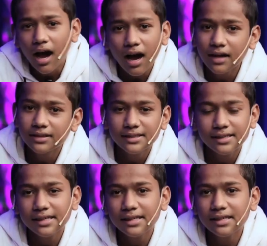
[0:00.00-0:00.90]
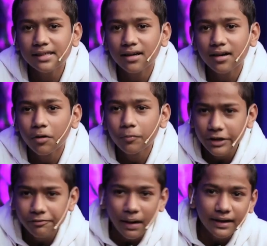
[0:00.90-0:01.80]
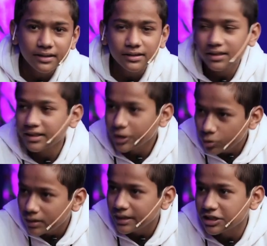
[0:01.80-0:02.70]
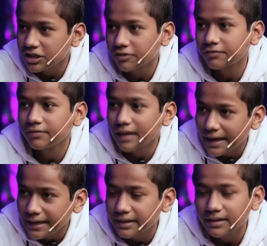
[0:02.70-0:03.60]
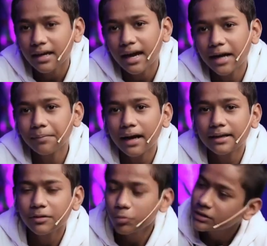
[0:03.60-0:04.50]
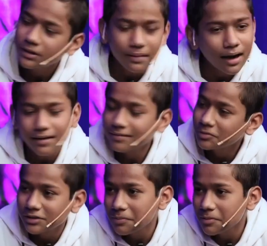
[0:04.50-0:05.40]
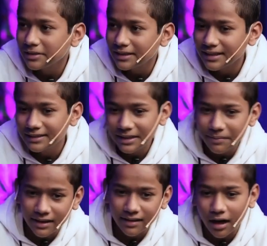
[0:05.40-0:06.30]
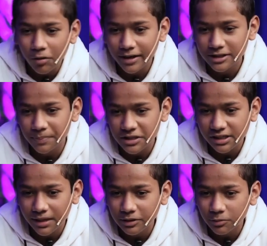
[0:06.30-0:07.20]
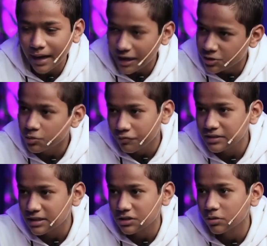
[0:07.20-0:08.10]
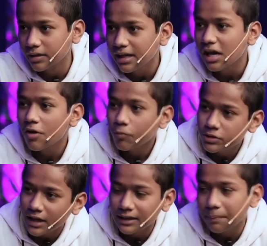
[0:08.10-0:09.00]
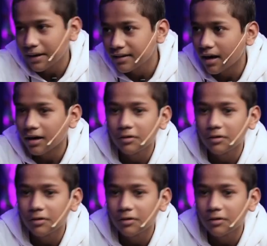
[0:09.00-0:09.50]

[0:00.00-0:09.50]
हाँ जैसे कि वेव पार्टिकल थ्योरी ड्यूअल नेचर ऑफ लाइट एंड मैटर वो सब हाँ वो सब अभी धीरे धीरे मैं कर रहा हूँ और स्पेशली अभी तो मैं एस्ट्रोफिजिक्स जो है वो ज़्यादा पढ़ रहा